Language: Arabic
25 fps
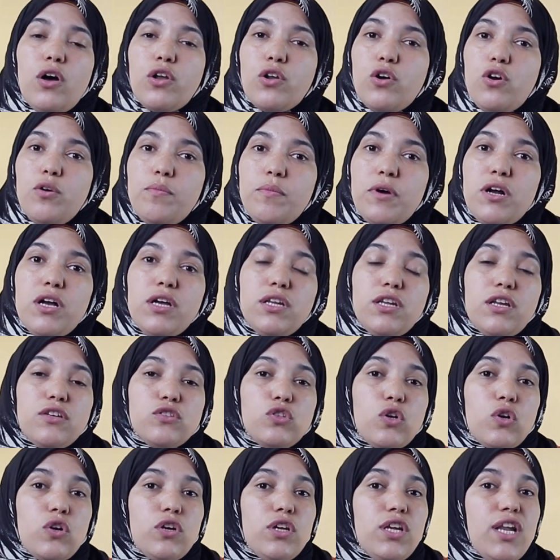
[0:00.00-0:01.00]
غرامة لا
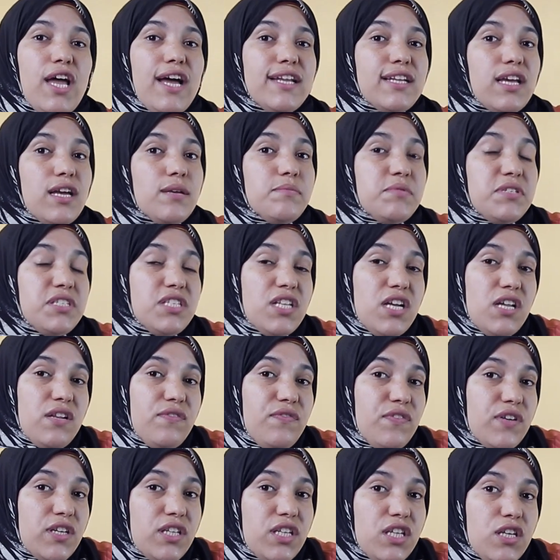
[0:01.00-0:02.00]
تقل عن خمسين
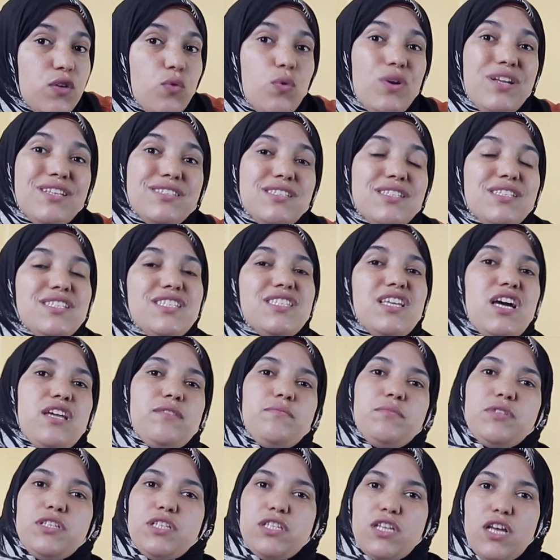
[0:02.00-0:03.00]
ألف جنيه ولا تزيد
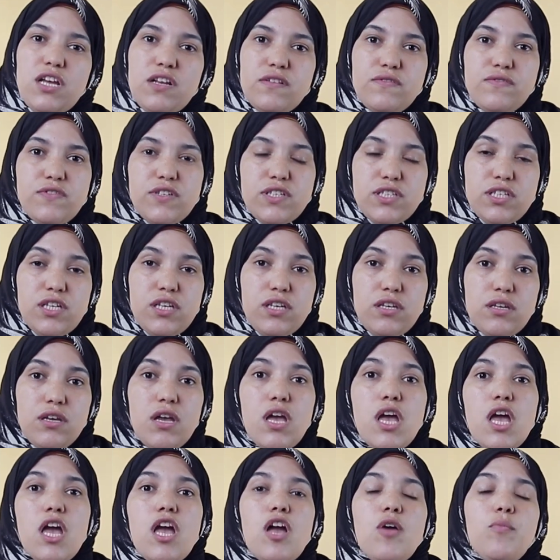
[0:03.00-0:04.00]
عن ميتين ألف جنيه
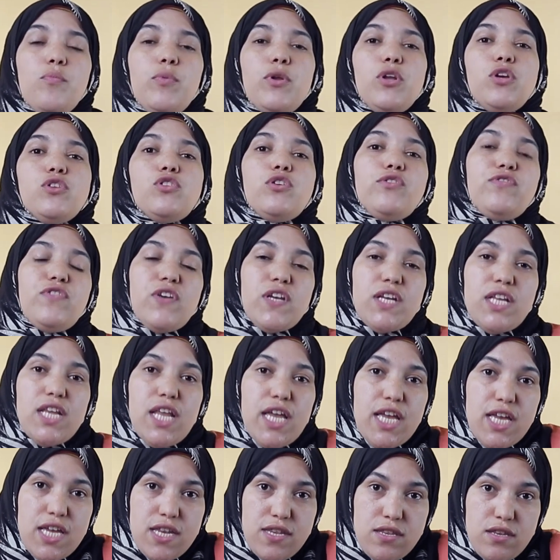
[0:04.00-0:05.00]
بالإضافة
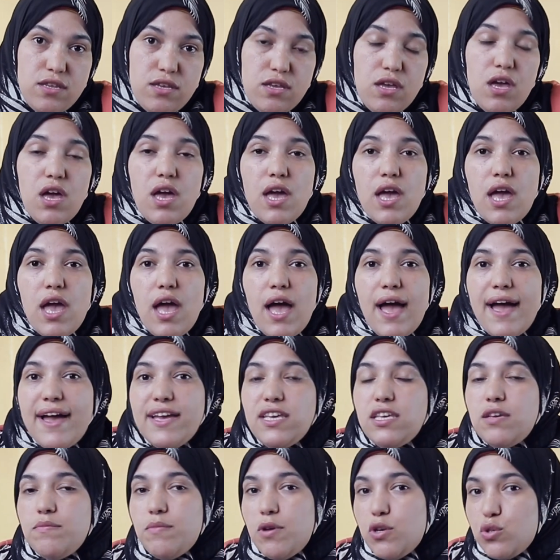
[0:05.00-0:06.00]
إلى أن
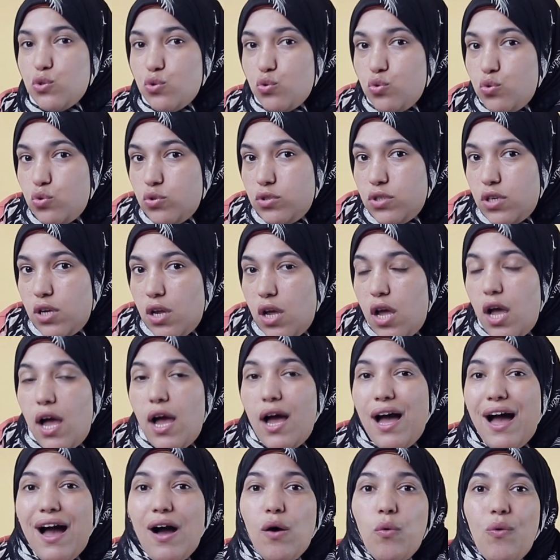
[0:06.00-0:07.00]
أي مأذون
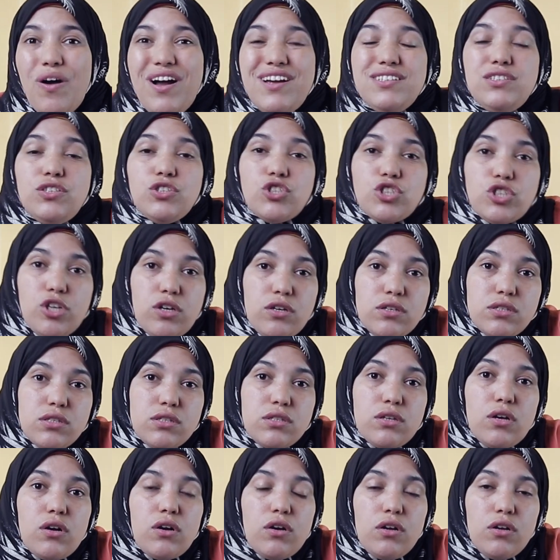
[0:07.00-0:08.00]
أو أي
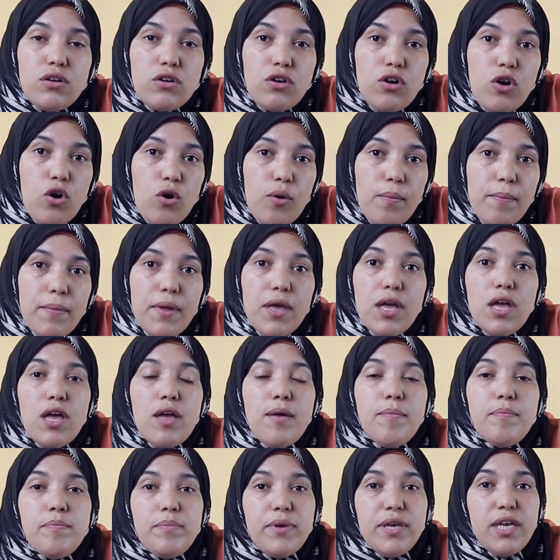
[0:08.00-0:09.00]
شخص قام
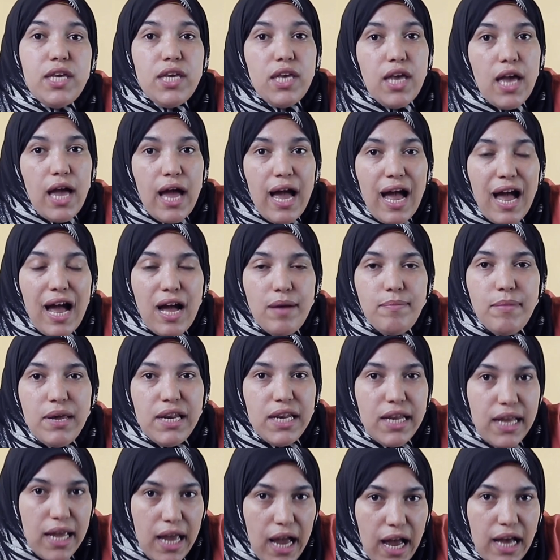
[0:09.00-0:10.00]

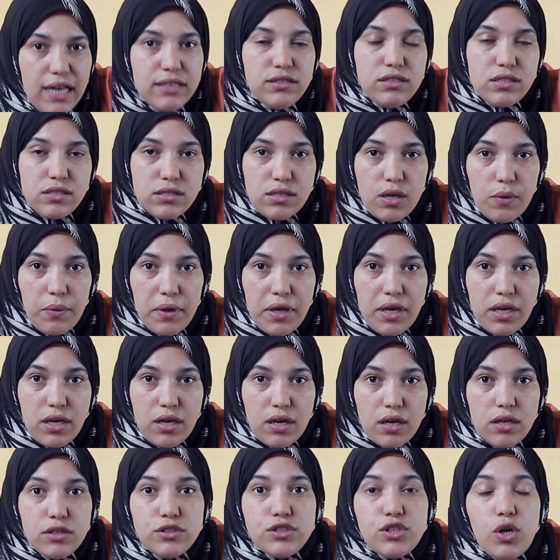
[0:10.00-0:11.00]
بعمل عقد الزواج
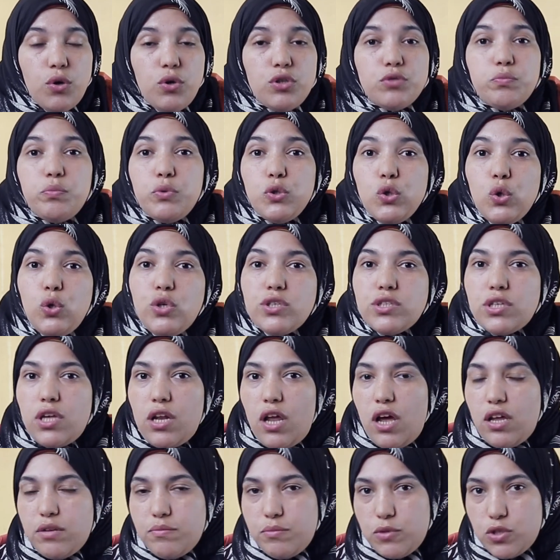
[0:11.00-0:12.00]
دوت بيعزل
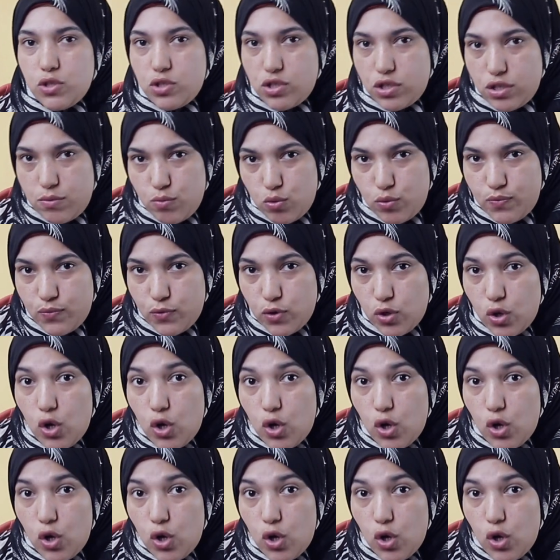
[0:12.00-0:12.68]
عن منصبه